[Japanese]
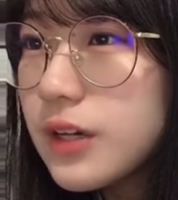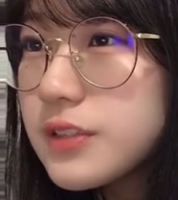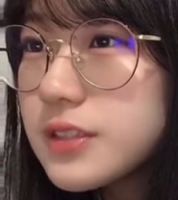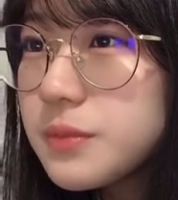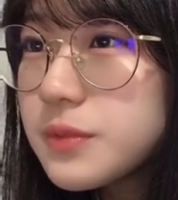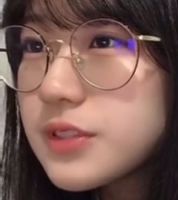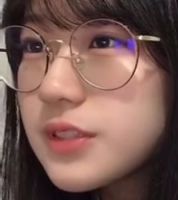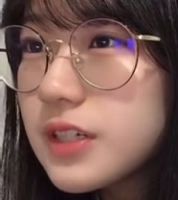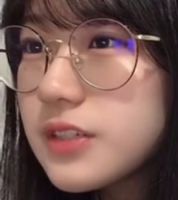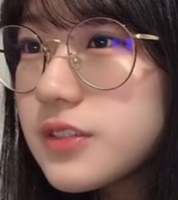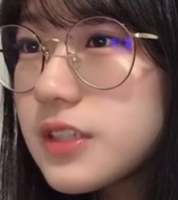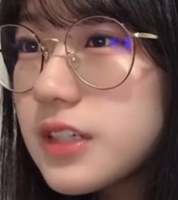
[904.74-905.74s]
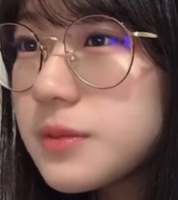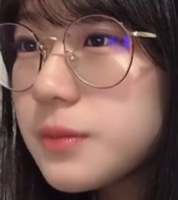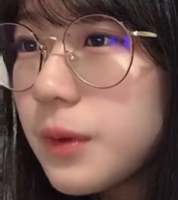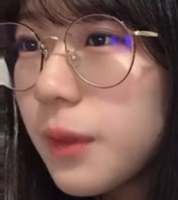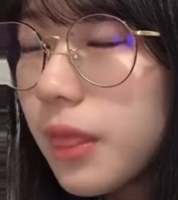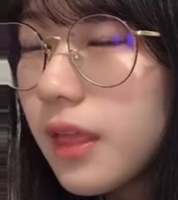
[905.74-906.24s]
あそうハウステンボスの
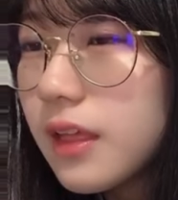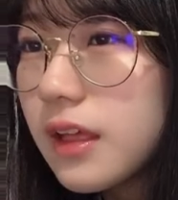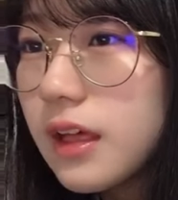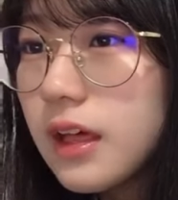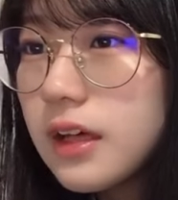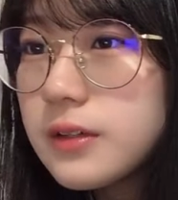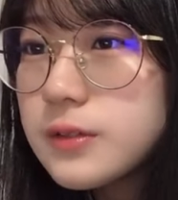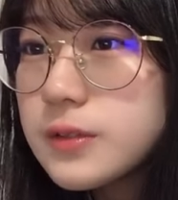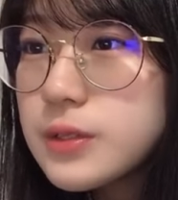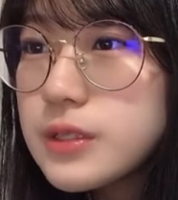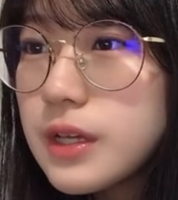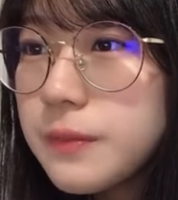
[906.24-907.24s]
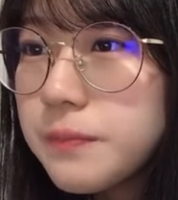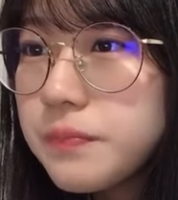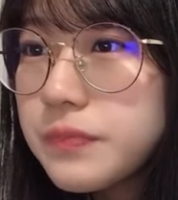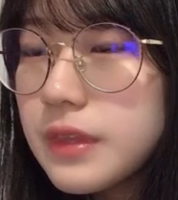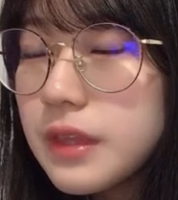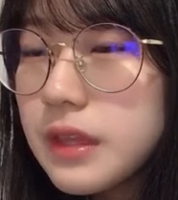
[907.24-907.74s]
カウントダインライブ。そう
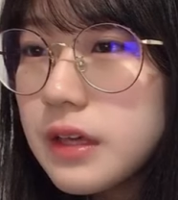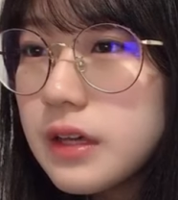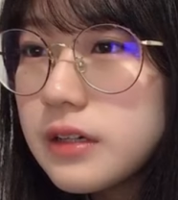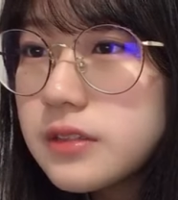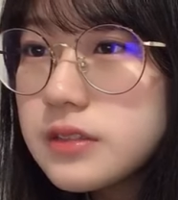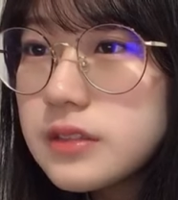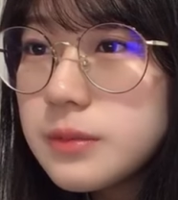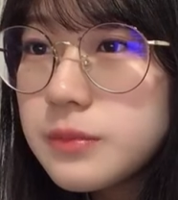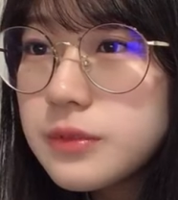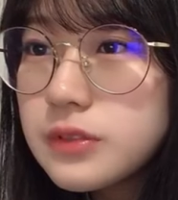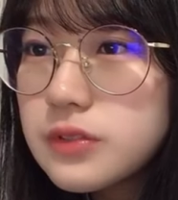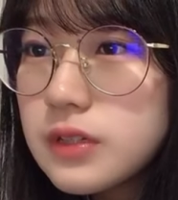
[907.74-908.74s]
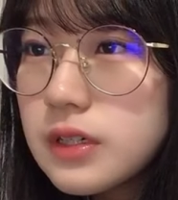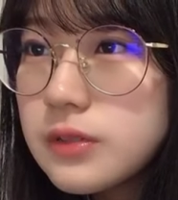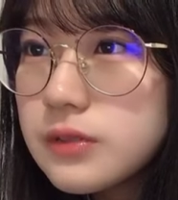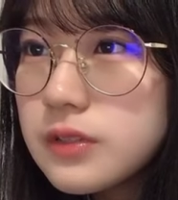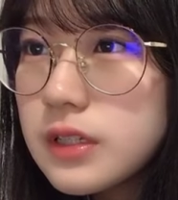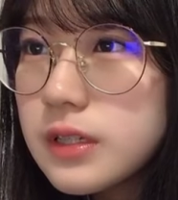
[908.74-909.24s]
だ
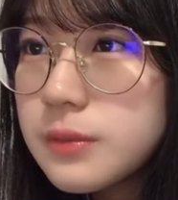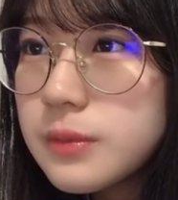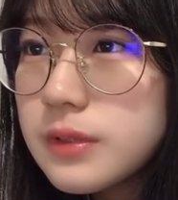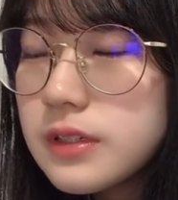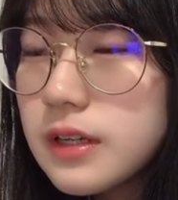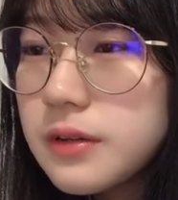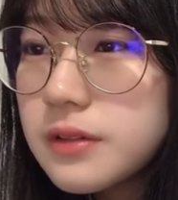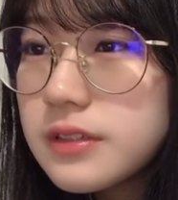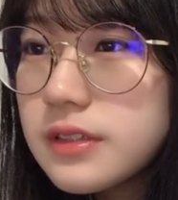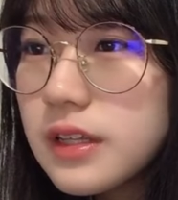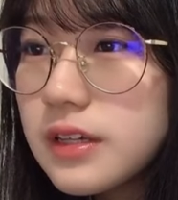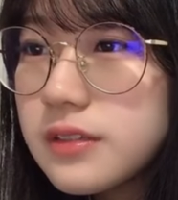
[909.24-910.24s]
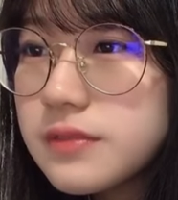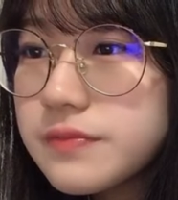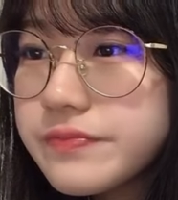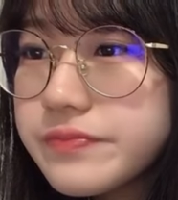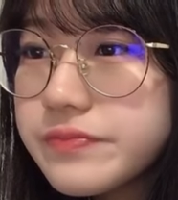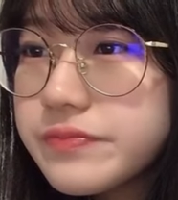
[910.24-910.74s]
ハウステンボスのカウントダイヤモンド